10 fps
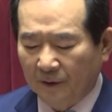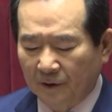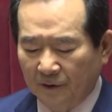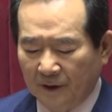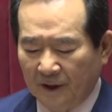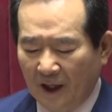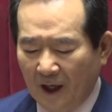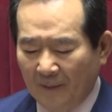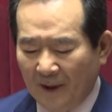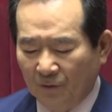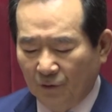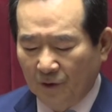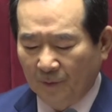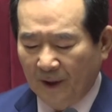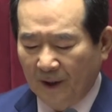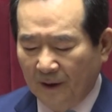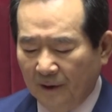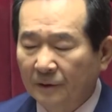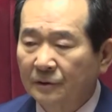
경기 하방 위험에